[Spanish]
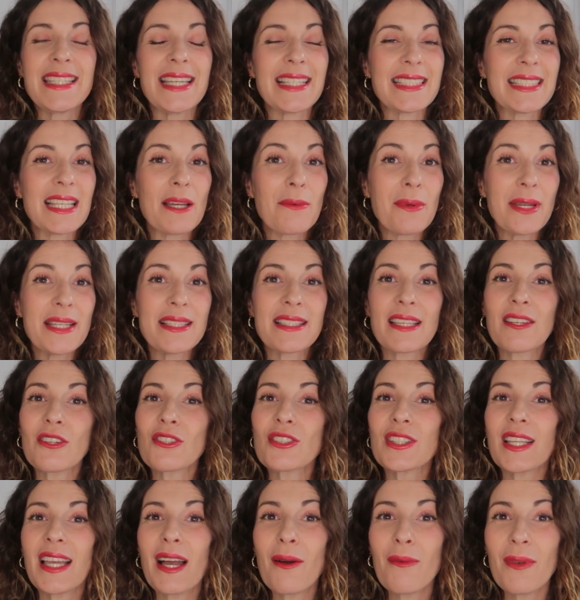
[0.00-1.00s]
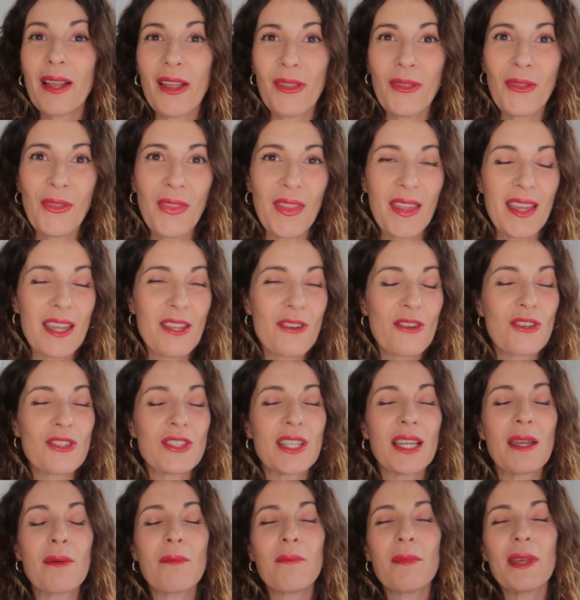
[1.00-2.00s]
Ya sabéis que os he hablado de
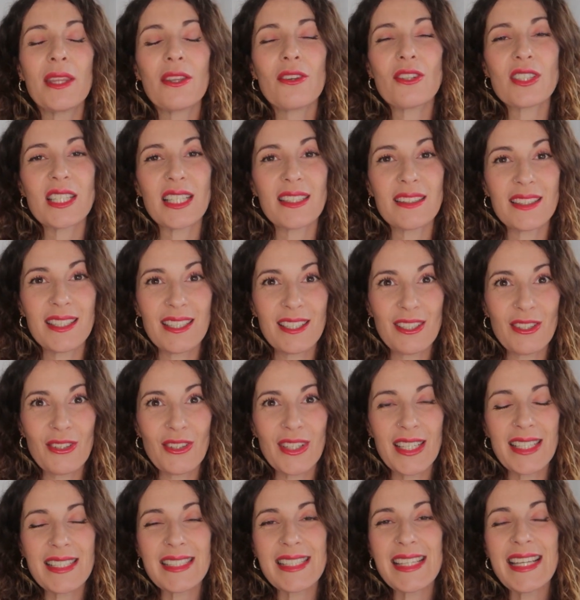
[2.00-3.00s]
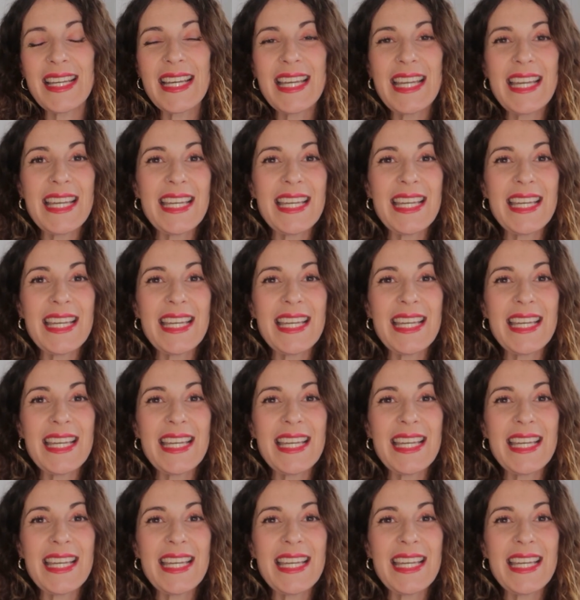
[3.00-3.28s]
ellos en vídeos anteriores